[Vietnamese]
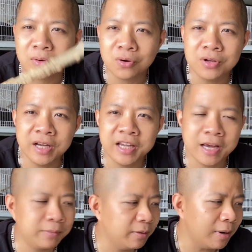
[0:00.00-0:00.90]
Còn có những anh
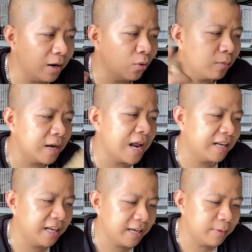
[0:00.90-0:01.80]
em thì bắt đầu hôm nay đặt
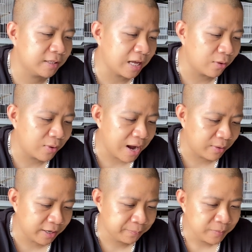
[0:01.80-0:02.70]
thì anh em được tặng cầu gạo này.